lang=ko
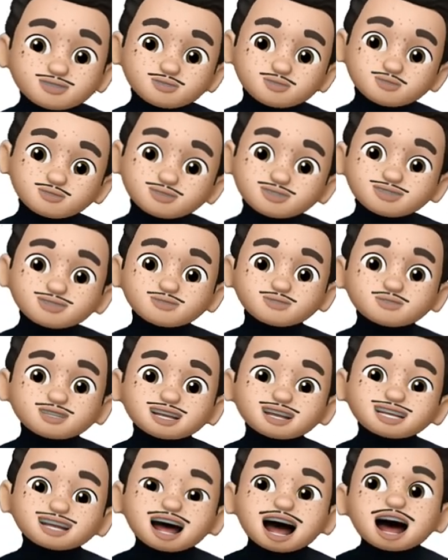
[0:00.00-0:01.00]

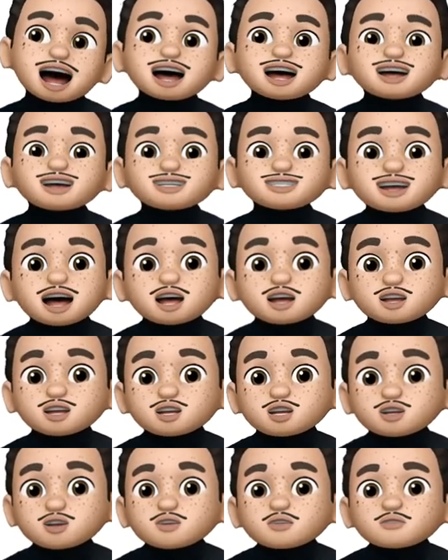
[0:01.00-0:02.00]
좋습니다. 자,
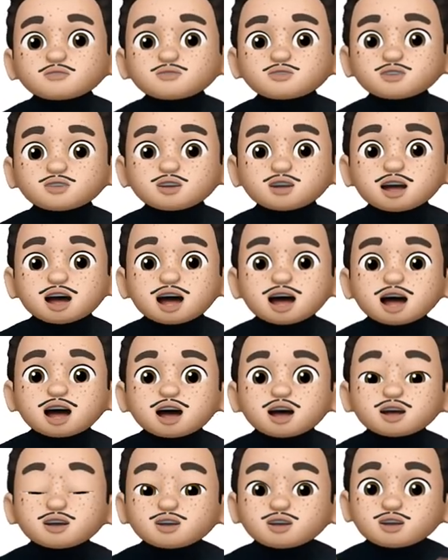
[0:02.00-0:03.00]

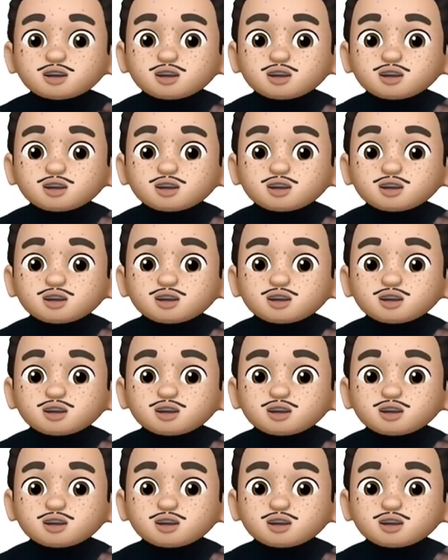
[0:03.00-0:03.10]
이렇게